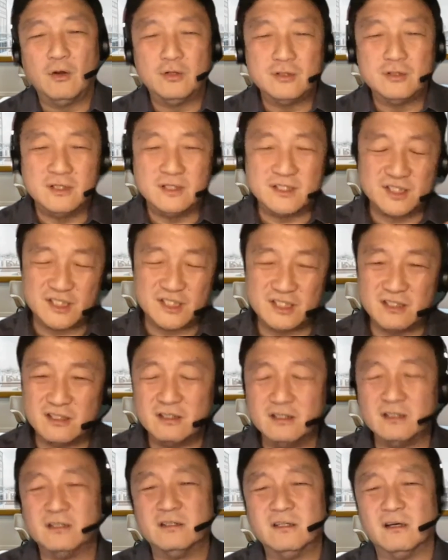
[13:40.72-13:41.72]
昔
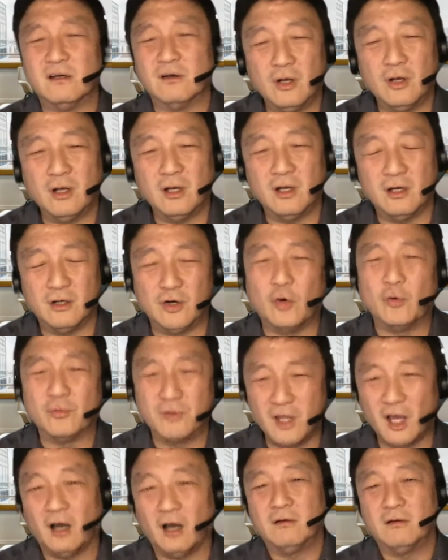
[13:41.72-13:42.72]
日的呃荣
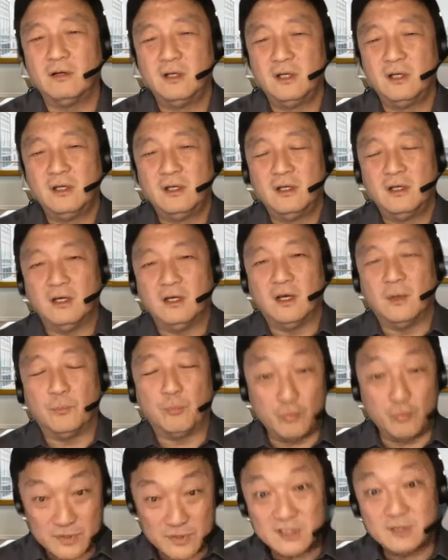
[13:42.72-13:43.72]
耀啊，
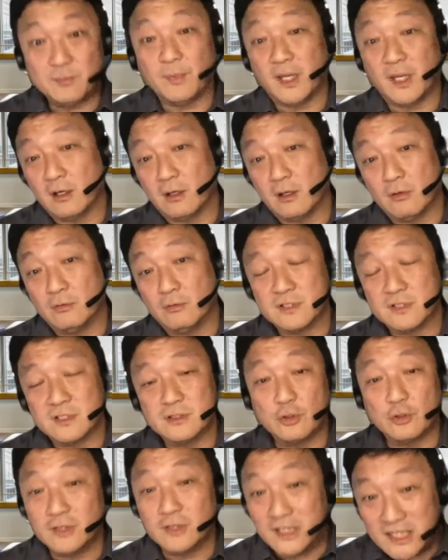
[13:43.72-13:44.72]
不是每个公司
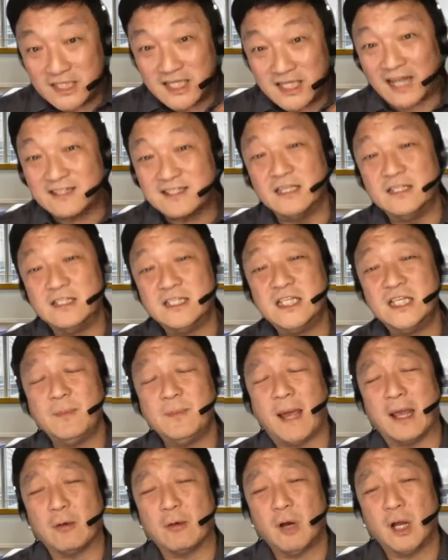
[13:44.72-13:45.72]
就是它曾经一
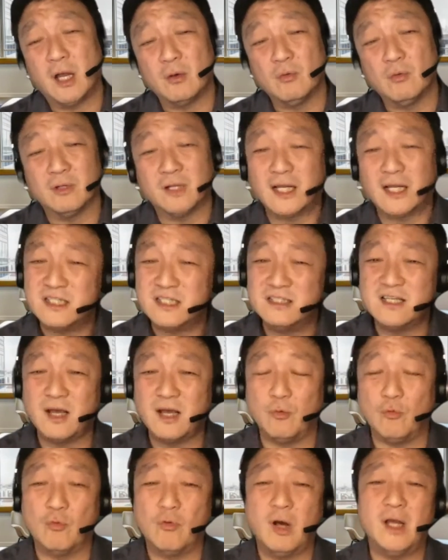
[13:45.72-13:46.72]
百块过，它现在
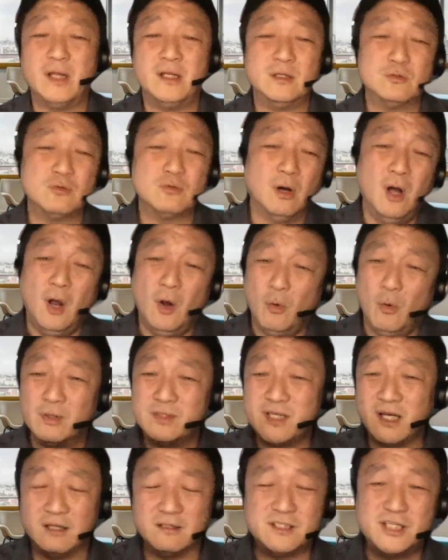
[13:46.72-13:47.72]
五块，你说我只
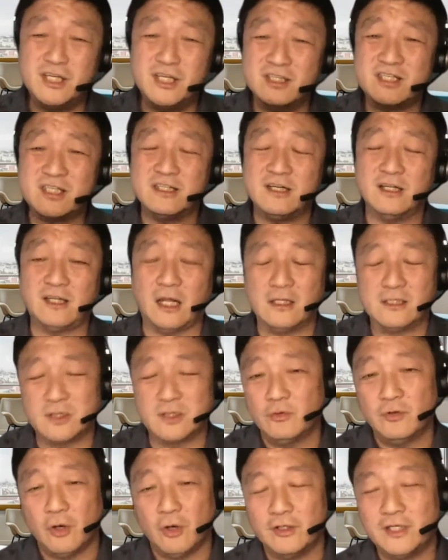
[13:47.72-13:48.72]
要痴痴的等，总
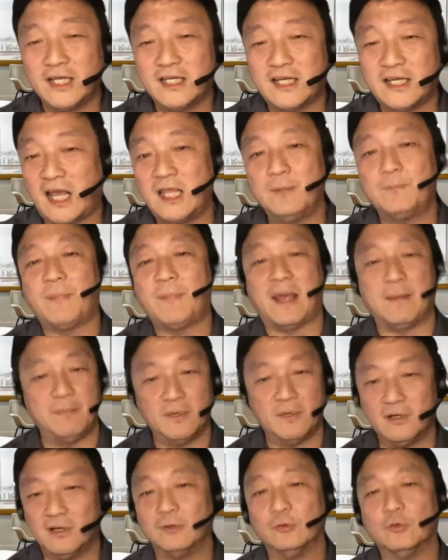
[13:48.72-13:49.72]
有一天它一百，没
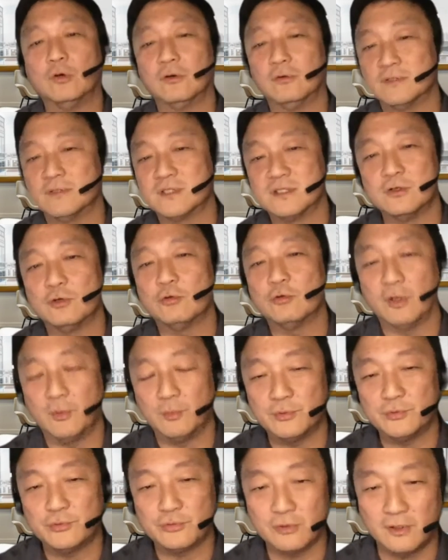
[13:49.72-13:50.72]
有很多公司就回不
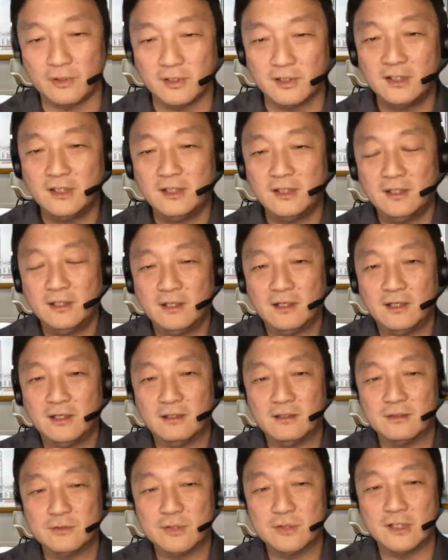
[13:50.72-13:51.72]
去了啊，
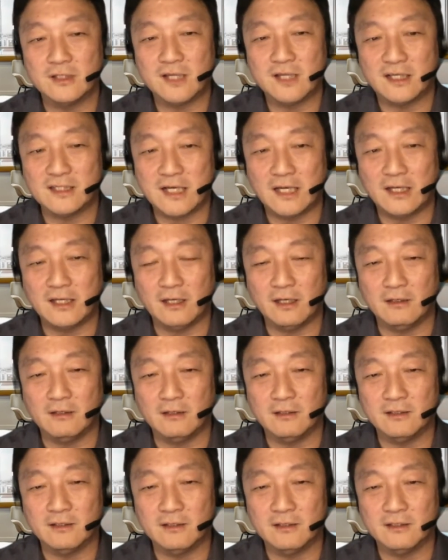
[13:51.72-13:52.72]
所以大家要
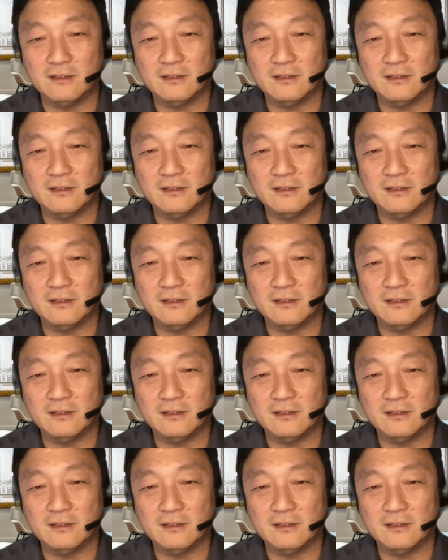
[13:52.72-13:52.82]
呃。